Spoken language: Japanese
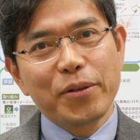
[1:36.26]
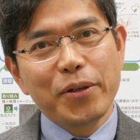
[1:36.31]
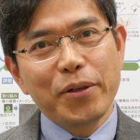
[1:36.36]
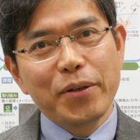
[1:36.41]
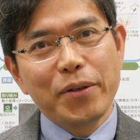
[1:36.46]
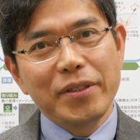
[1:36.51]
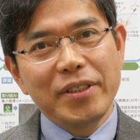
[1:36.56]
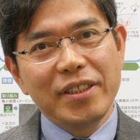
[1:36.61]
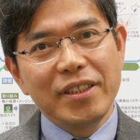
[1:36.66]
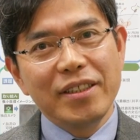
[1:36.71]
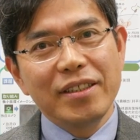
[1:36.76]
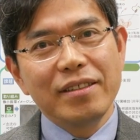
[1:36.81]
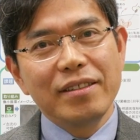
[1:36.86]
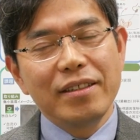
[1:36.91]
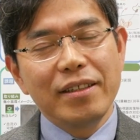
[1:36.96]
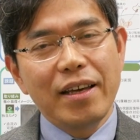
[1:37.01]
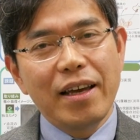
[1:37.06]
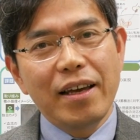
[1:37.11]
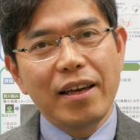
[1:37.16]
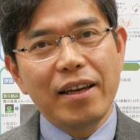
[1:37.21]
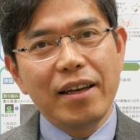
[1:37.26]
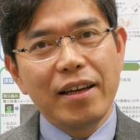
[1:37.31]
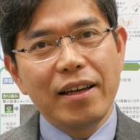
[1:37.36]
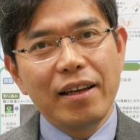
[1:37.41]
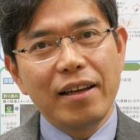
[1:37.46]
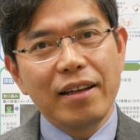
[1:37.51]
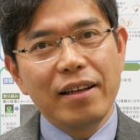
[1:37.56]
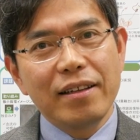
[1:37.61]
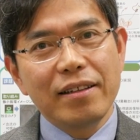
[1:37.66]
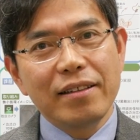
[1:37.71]
このように、
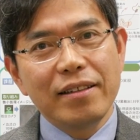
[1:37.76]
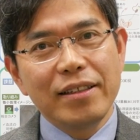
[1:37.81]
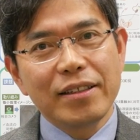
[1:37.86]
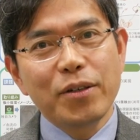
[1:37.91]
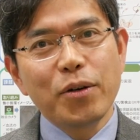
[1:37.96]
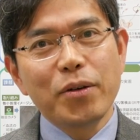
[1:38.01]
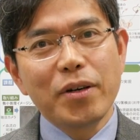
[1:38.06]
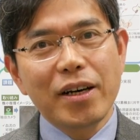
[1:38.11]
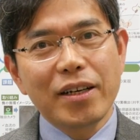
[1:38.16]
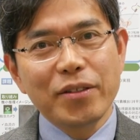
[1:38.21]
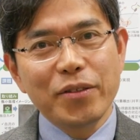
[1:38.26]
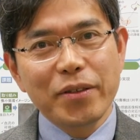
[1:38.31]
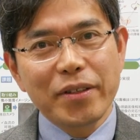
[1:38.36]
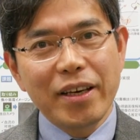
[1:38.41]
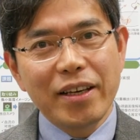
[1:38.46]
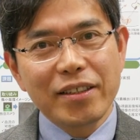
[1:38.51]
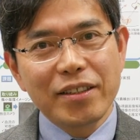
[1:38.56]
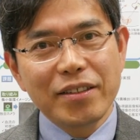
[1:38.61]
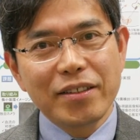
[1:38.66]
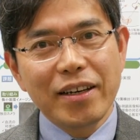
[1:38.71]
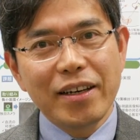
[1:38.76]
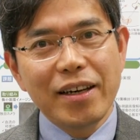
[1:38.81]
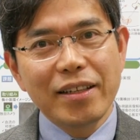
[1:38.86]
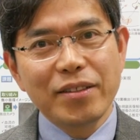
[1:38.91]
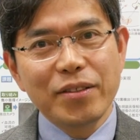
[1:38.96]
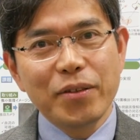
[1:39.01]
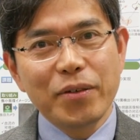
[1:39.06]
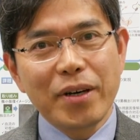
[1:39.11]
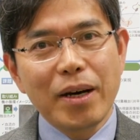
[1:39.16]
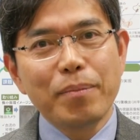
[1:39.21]
えー、理工学の研究開
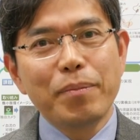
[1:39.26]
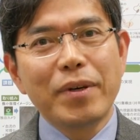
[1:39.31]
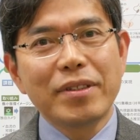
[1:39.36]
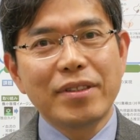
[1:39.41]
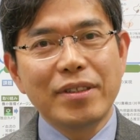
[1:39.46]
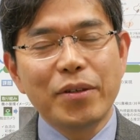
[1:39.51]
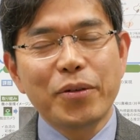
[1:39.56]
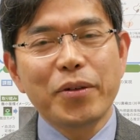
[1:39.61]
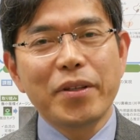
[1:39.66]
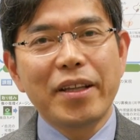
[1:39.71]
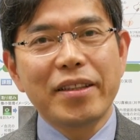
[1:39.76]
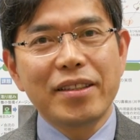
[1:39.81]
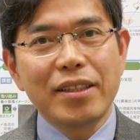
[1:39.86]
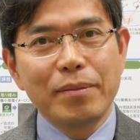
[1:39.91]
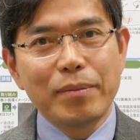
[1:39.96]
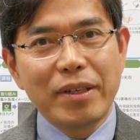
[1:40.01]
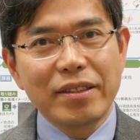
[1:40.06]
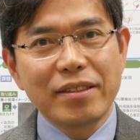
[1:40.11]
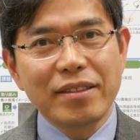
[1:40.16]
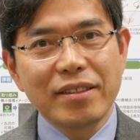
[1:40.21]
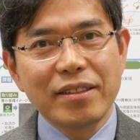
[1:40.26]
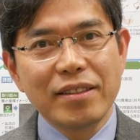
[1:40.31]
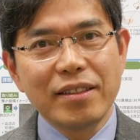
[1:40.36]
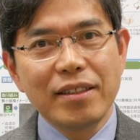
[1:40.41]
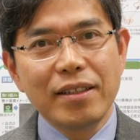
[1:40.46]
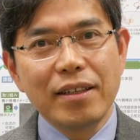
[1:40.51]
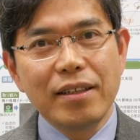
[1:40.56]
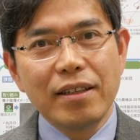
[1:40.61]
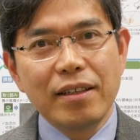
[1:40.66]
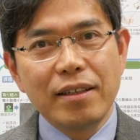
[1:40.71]
発を活発に行っています
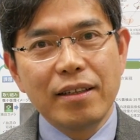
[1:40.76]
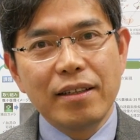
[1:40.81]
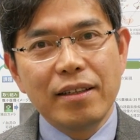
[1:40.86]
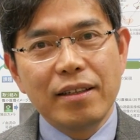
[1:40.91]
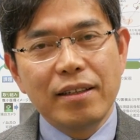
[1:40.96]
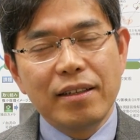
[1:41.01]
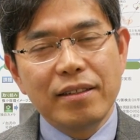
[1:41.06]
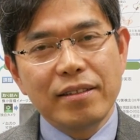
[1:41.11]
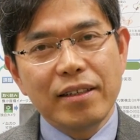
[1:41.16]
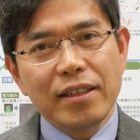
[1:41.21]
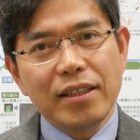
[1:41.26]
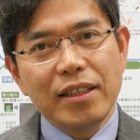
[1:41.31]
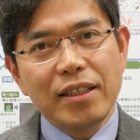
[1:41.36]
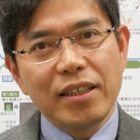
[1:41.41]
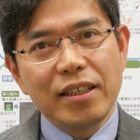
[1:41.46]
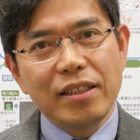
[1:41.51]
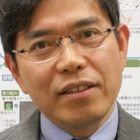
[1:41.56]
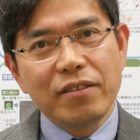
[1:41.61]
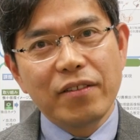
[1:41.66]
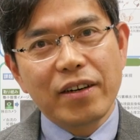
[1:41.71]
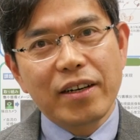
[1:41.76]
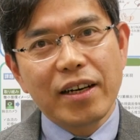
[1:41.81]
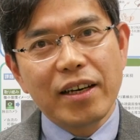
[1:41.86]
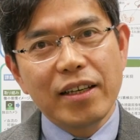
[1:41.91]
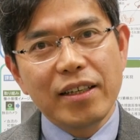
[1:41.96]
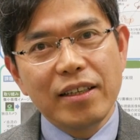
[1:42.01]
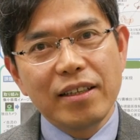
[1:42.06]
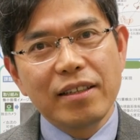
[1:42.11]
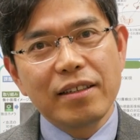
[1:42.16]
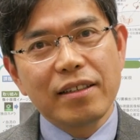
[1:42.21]
ぜひ
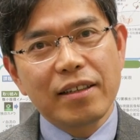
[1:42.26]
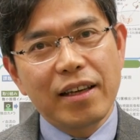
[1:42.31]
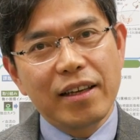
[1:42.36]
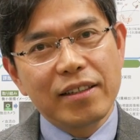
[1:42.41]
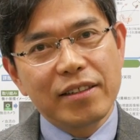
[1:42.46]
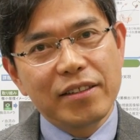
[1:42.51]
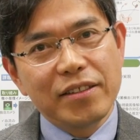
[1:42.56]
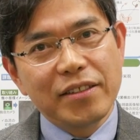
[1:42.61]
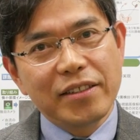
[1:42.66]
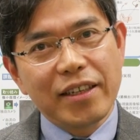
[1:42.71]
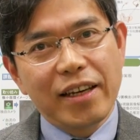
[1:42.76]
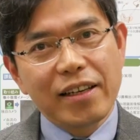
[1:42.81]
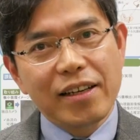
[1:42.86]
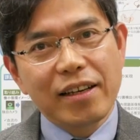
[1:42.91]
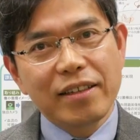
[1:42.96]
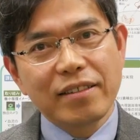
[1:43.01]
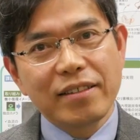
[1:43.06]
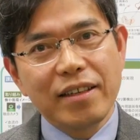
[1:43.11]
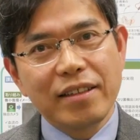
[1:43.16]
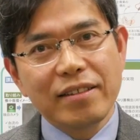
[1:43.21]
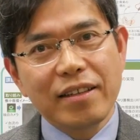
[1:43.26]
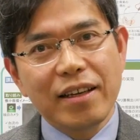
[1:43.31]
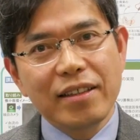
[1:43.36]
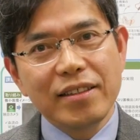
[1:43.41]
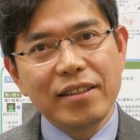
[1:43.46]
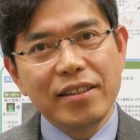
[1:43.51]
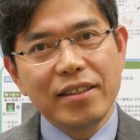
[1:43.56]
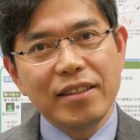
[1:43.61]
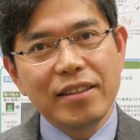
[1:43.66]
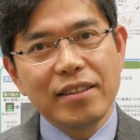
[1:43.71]
若い研究者や学生さ
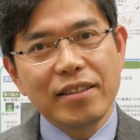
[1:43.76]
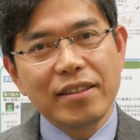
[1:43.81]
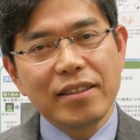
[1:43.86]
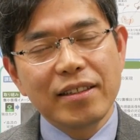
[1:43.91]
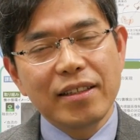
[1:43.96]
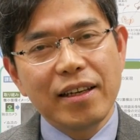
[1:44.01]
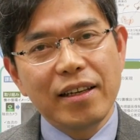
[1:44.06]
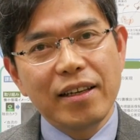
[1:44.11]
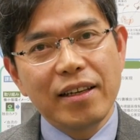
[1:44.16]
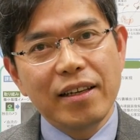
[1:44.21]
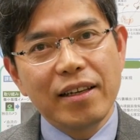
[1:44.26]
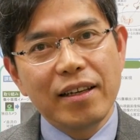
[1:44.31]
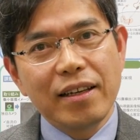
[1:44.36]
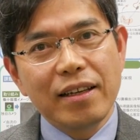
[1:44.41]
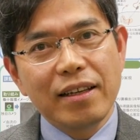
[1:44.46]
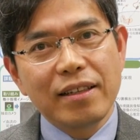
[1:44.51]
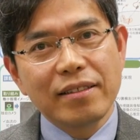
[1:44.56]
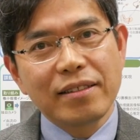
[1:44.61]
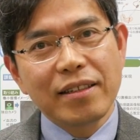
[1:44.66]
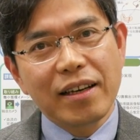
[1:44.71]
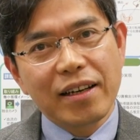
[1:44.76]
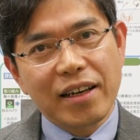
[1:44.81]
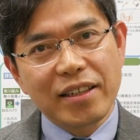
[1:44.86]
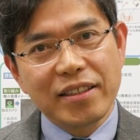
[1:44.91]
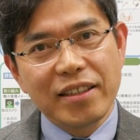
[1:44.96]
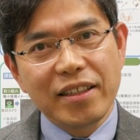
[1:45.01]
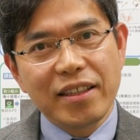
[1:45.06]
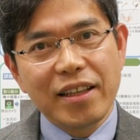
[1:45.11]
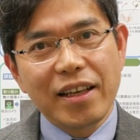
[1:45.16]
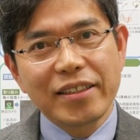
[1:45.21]
んに、えー、参
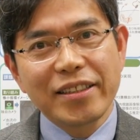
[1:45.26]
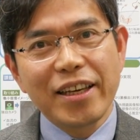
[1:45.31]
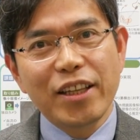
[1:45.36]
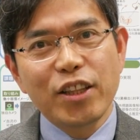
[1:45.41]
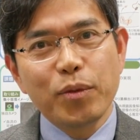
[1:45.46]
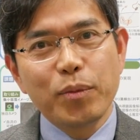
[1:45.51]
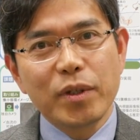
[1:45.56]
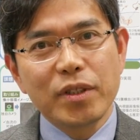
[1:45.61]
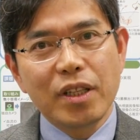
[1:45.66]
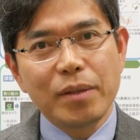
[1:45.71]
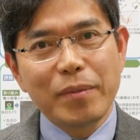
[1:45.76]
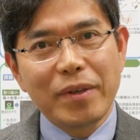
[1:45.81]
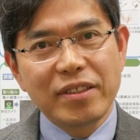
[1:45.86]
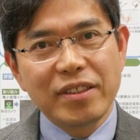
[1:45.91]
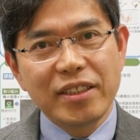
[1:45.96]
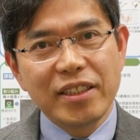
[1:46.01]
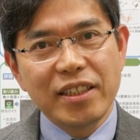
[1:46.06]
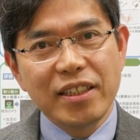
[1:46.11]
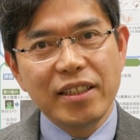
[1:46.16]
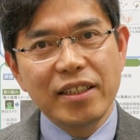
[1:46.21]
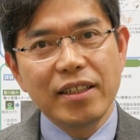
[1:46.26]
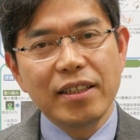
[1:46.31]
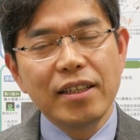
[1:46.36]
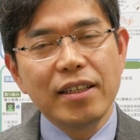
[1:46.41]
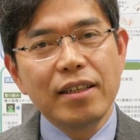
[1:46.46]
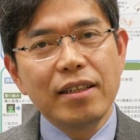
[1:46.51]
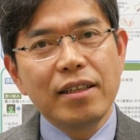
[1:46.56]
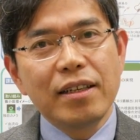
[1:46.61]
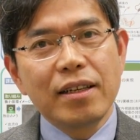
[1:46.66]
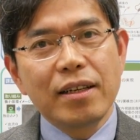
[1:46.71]
加していただきたいと思っていますし
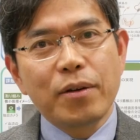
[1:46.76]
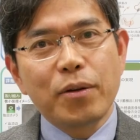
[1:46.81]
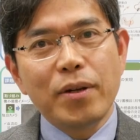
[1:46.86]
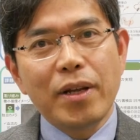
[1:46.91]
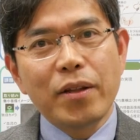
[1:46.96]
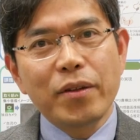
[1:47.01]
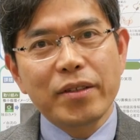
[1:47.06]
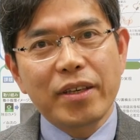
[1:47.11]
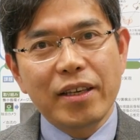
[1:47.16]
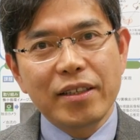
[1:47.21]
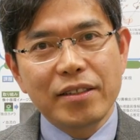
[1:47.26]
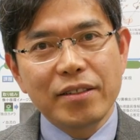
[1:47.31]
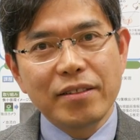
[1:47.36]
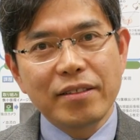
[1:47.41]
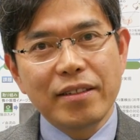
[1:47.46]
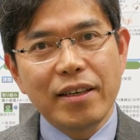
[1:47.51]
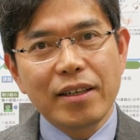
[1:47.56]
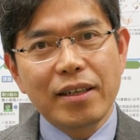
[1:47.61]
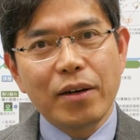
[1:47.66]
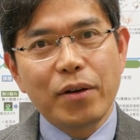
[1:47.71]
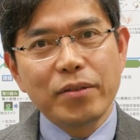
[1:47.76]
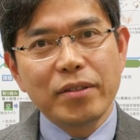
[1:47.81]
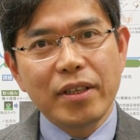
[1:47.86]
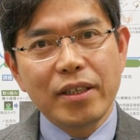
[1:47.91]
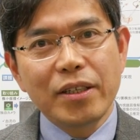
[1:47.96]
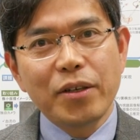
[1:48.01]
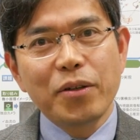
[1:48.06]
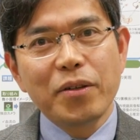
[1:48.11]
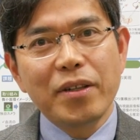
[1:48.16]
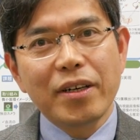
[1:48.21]
これらの研究成果を
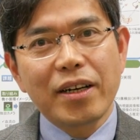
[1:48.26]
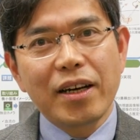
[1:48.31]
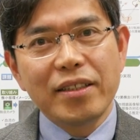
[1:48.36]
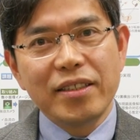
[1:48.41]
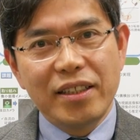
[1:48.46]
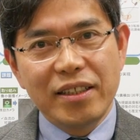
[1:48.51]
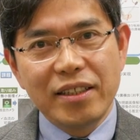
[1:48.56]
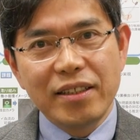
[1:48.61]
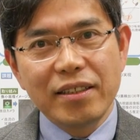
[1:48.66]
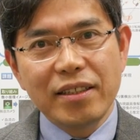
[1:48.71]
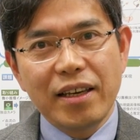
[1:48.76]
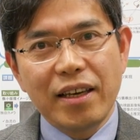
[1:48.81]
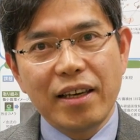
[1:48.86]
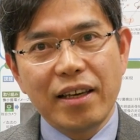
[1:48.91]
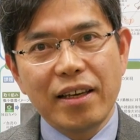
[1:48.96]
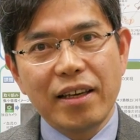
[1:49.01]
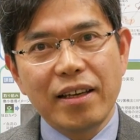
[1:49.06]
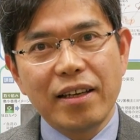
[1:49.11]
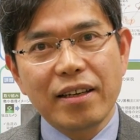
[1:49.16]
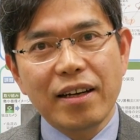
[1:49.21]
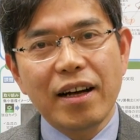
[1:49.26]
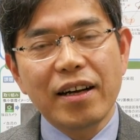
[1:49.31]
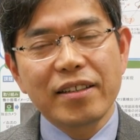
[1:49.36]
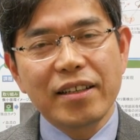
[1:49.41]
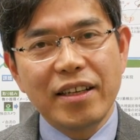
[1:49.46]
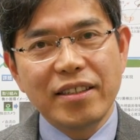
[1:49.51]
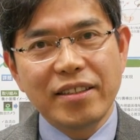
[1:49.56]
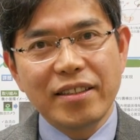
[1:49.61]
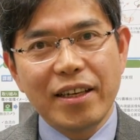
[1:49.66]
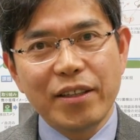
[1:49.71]
ぜひ世の中に、え
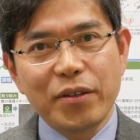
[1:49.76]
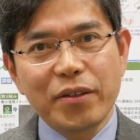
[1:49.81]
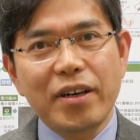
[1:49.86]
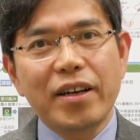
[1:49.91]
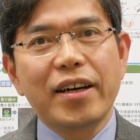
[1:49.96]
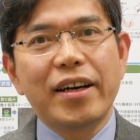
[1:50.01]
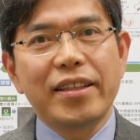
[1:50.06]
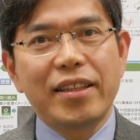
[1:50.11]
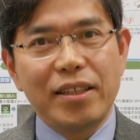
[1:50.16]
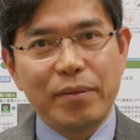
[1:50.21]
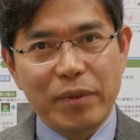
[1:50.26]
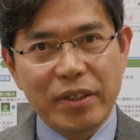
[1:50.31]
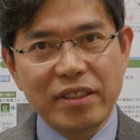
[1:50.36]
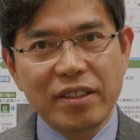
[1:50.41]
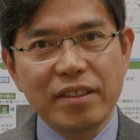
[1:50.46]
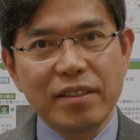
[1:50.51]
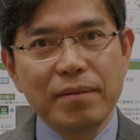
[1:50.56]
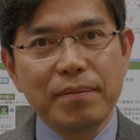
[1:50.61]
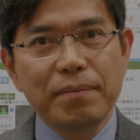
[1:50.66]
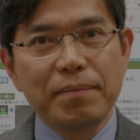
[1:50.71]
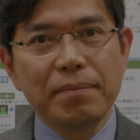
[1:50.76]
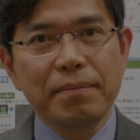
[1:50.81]
還元したいと考えています